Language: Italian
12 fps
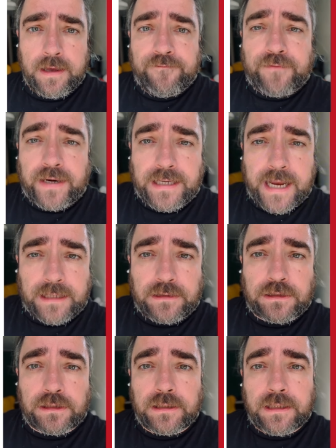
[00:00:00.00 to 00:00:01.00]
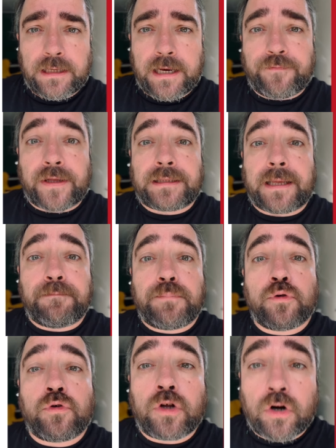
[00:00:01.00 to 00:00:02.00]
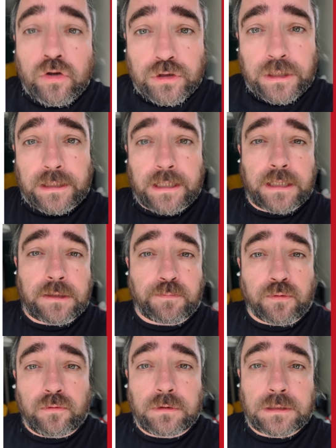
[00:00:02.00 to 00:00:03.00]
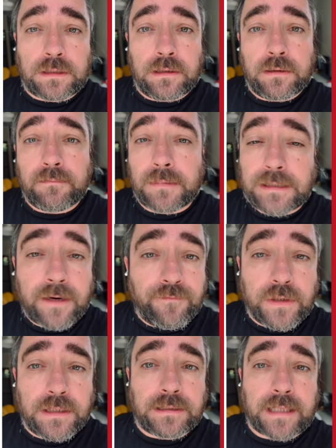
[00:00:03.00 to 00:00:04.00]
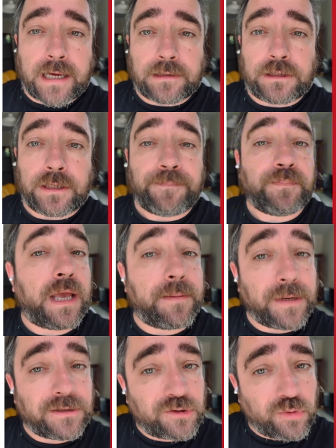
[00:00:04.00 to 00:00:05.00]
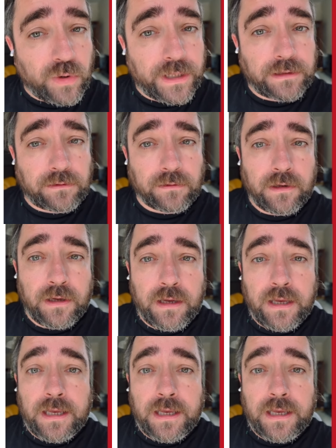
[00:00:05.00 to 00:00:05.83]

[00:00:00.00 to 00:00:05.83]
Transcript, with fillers: Vannacci l'ha fatta più grossa degli espulsi, ma Salvini tace, è mansueto.